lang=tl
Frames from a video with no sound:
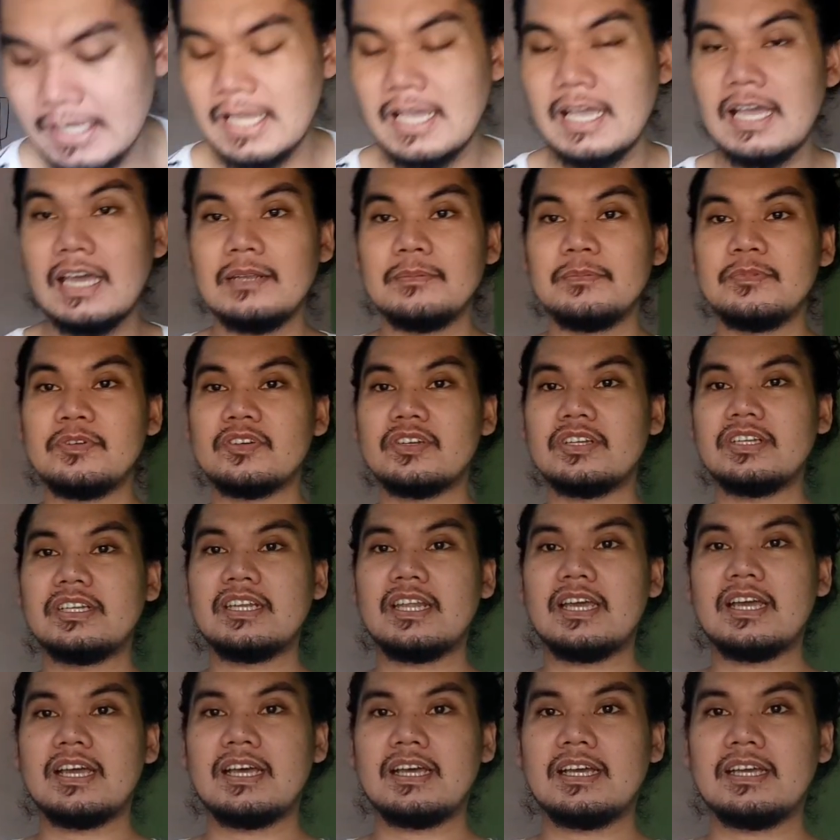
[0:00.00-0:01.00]
Kailangan mo
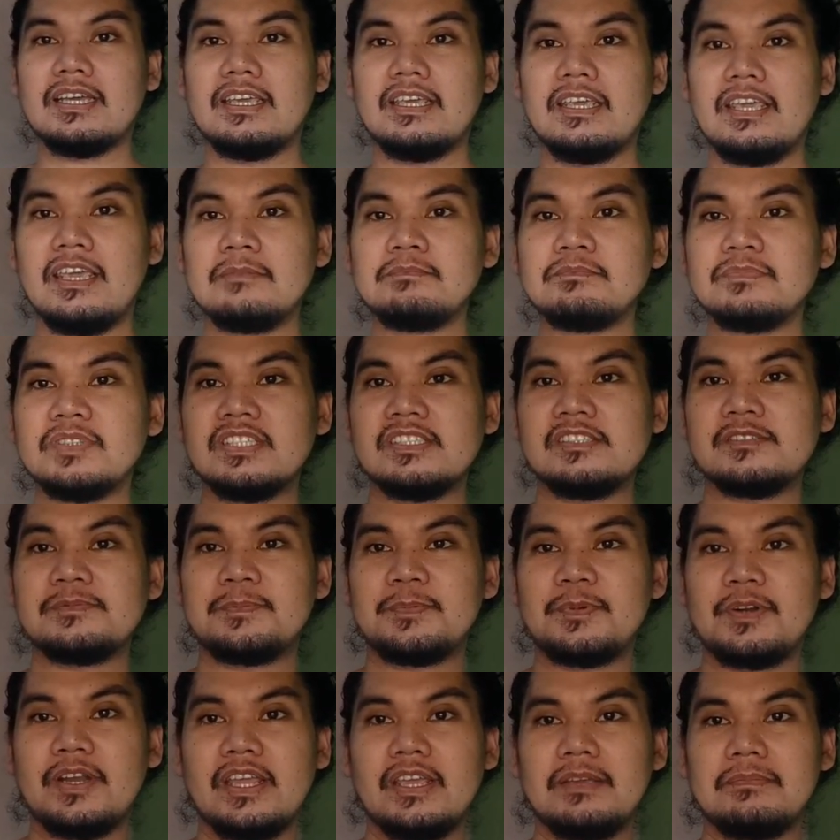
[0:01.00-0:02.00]
rin ng empty
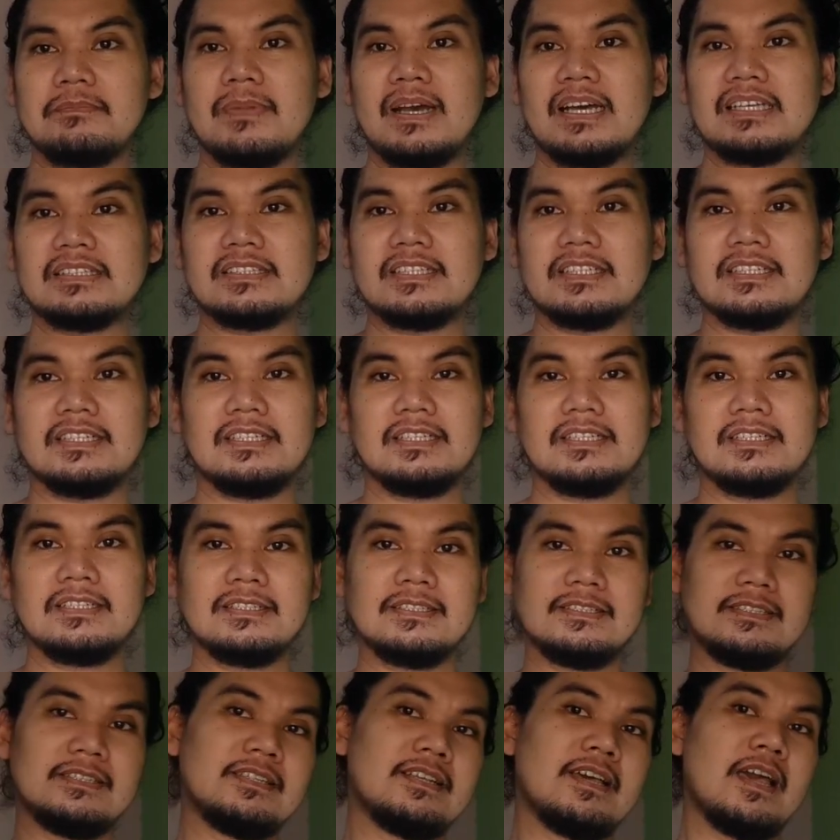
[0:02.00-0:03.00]
spray bottle
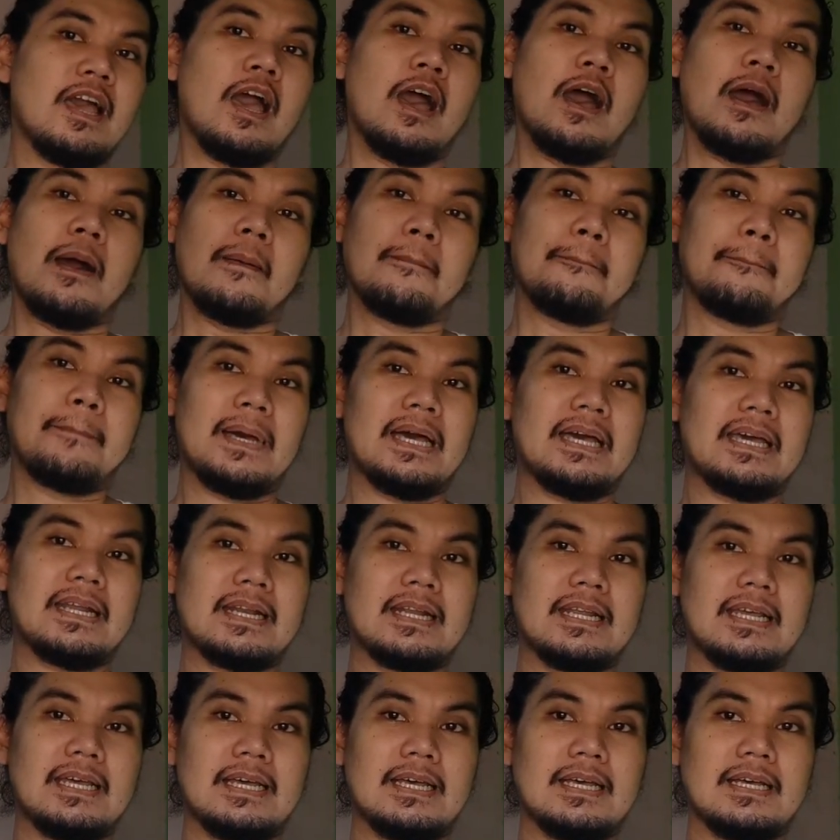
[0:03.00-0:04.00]

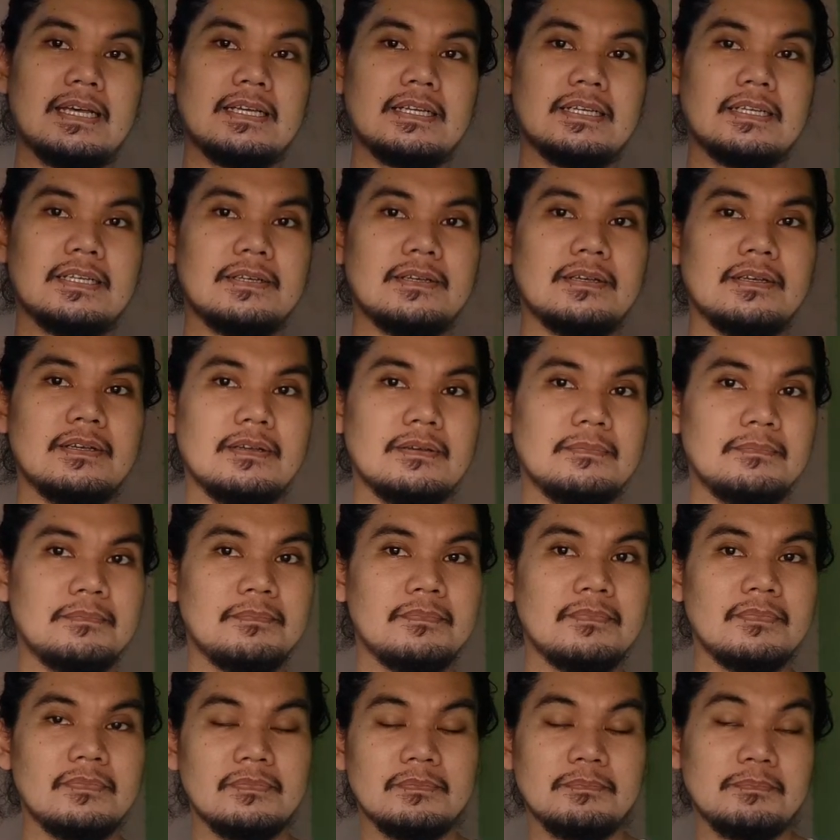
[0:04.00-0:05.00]
para
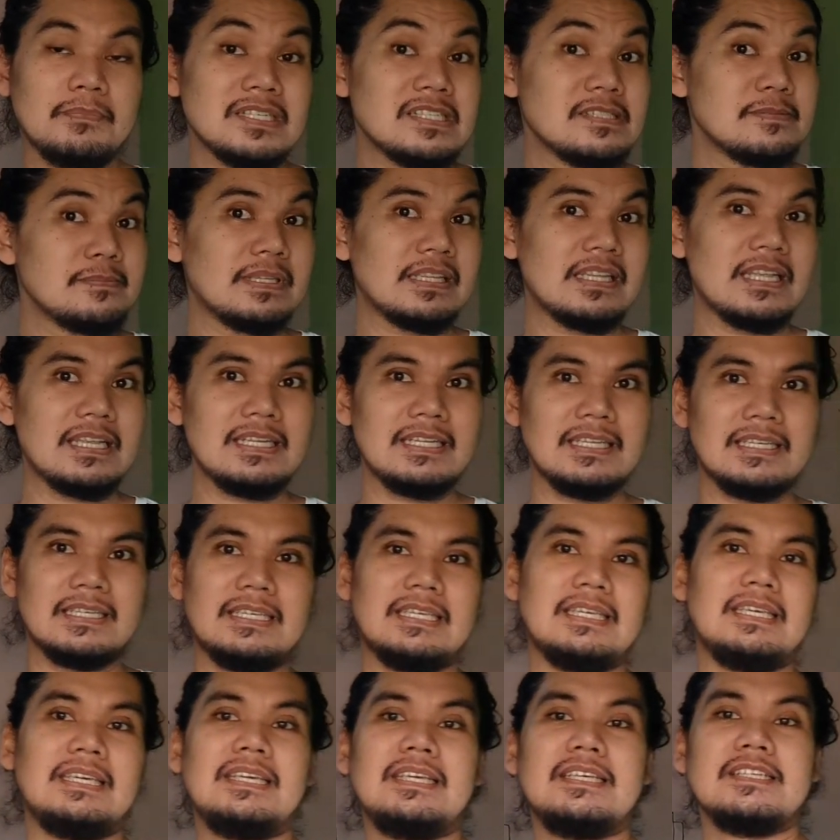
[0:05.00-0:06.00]
mas
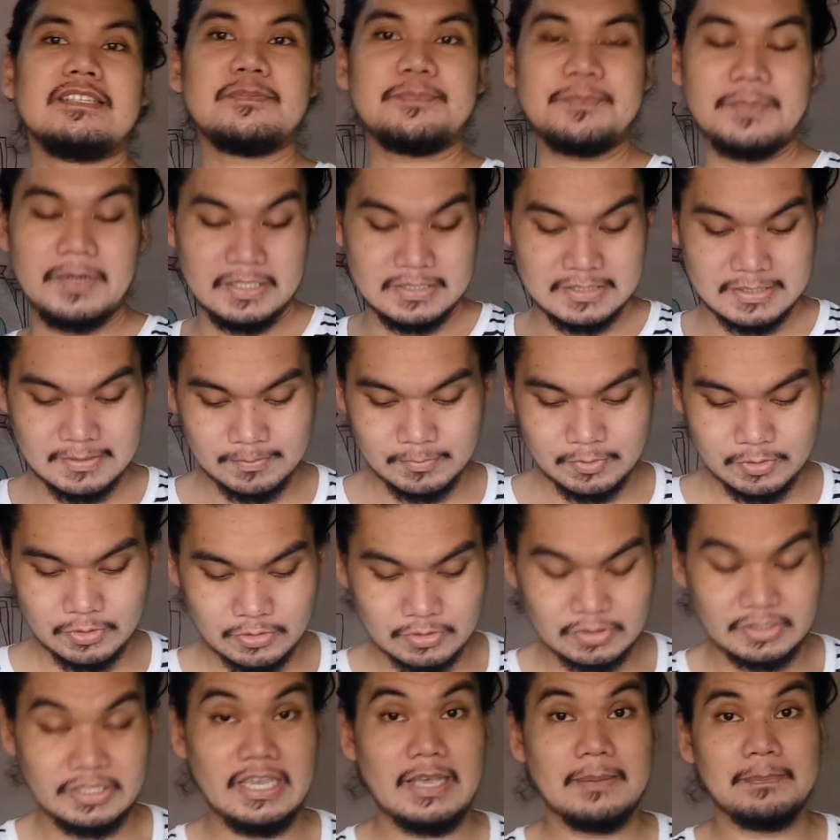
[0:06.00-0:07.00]
madaling i-spray sa
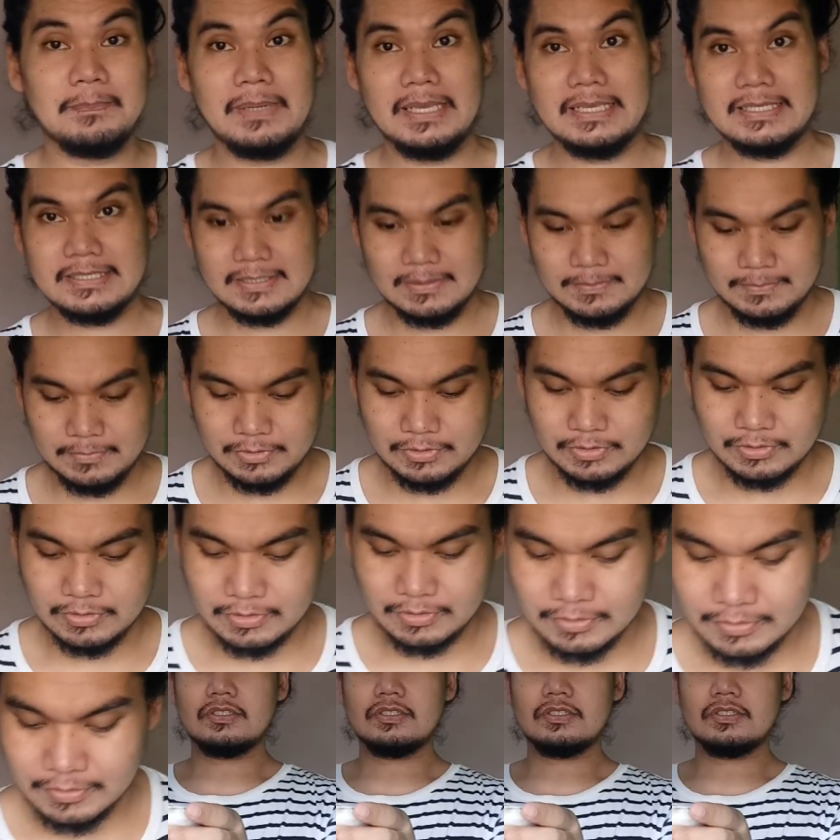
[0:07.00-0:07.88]
buhok, i-apply sa buhok.